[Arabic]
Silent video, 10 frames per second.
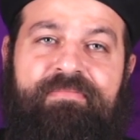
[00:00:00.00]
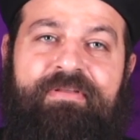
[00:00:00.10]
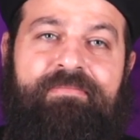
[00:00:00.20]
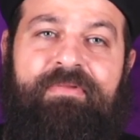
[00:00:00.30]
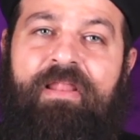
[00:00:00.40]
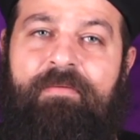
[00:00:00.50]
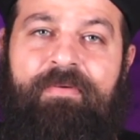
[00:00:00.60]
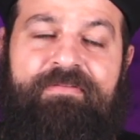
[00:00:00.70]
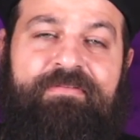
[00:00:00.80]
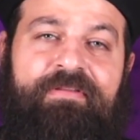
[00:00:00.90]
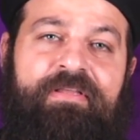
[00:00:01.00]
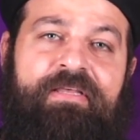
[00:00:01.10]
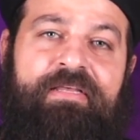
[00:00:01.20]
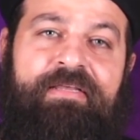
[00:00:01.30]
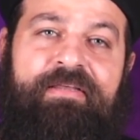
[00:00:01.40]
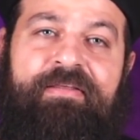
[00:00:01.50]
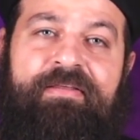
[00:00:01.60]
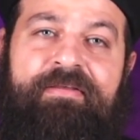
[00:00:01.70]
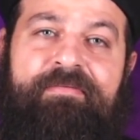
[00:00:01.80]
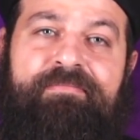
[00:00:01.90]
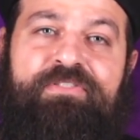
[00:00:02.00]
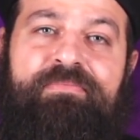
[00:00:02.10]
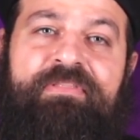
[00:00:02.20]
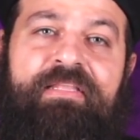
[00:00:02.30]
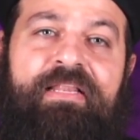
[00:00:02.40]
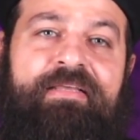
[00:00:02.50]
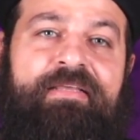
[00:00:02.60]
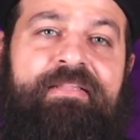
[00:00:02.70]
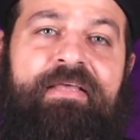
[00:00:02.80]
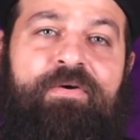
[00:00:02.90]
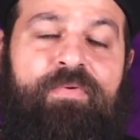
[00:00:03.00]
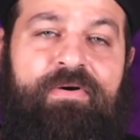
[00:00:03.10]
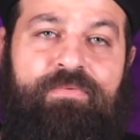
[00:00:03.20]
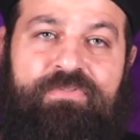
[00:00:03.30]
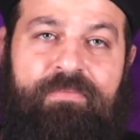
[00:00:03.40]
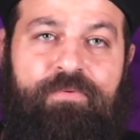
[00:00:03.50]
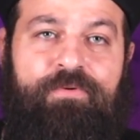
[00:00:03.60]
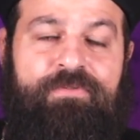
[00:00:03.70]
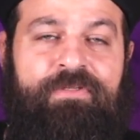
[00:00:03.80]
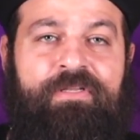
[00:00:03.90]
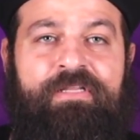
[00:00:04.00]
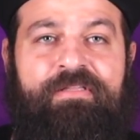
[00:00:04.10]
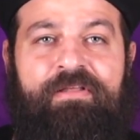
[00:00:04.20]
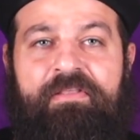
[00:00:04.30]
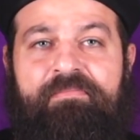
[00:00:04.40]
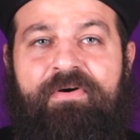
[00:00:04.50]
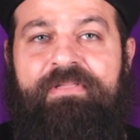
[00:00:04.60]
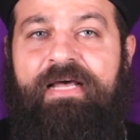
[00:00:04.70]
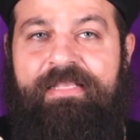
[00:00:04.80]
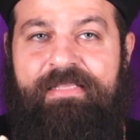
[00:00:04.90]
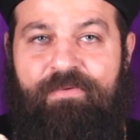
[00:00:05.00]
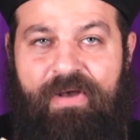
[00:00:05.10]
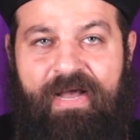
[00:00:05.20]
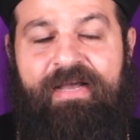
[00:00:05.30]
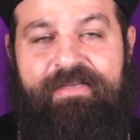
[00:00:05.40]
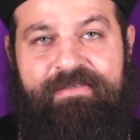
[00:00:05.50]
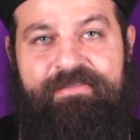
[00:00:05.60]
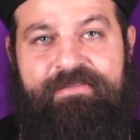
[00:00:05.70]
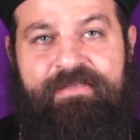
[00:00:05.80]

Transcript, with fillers: ملخبط آه، مش مديلك كده قوة وسبورت طيب ما هو ده هيوقعك